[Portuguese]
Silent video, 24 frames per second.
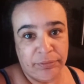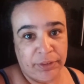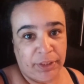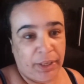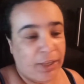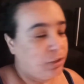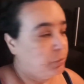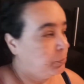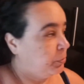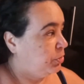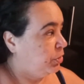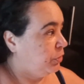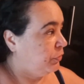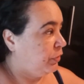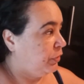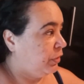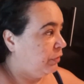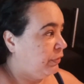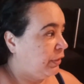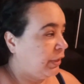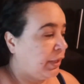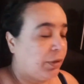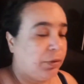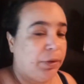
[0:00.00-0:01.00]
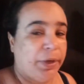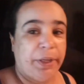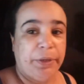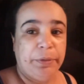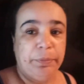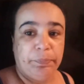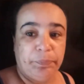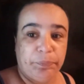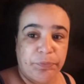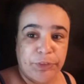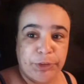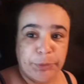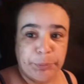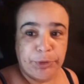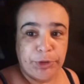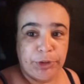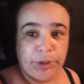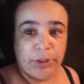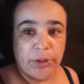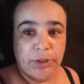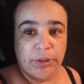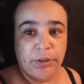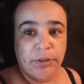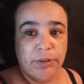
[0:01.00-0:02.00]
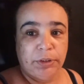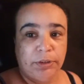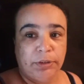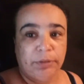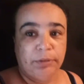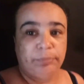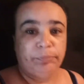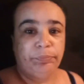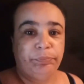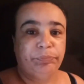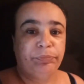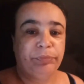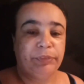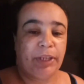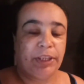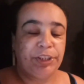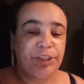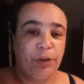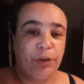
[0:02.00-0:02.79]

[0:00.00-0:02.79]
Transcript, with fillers: Quer despedir, Felipe? Quer correndo? Despedir. Dá